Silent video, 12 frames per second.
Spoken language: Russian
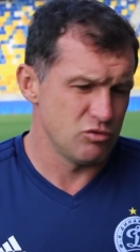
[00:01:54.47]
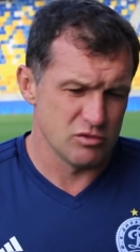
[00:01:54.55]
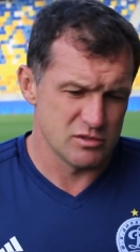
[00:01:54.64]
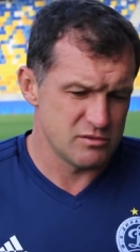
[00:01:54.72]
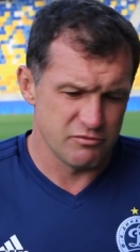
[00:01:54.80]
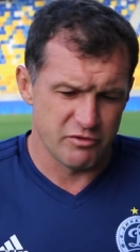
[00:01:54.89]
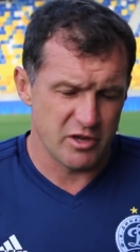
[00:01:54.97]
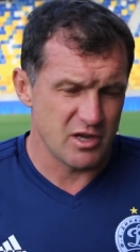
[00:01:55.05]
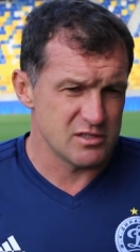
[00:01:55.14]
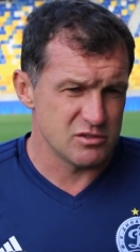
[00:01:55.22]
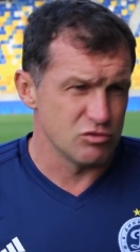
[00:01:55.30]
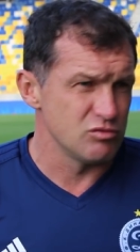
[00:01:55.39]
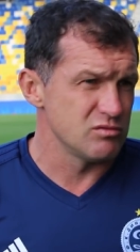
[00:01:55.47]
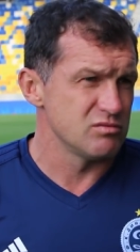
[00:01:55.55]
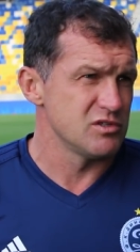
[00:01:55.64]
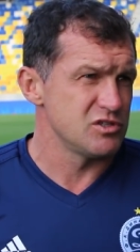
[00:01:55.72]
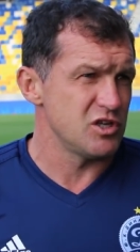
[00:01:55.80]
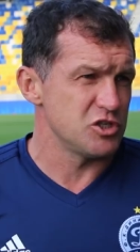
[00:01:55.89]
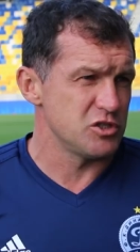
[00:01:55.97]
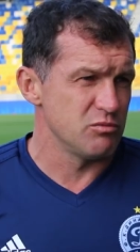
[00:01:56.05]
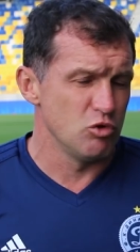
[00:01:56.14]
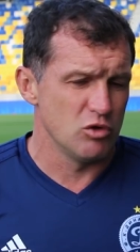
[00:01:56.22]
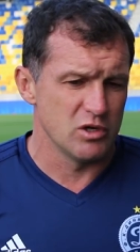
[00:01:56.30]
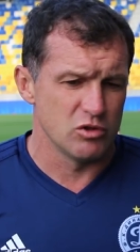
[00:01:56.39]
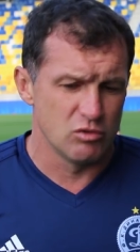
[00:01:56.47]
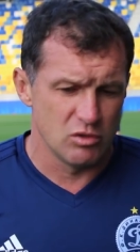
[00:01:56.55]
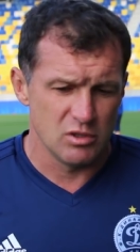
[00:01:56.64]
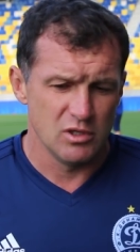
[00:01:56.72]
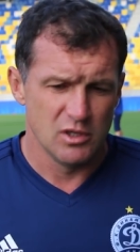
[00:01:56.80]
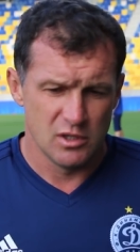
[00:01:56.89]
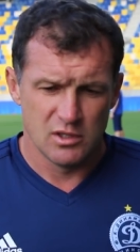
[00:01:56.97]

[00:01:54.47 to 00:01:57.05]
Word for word: то есть вариаций достаточно много, но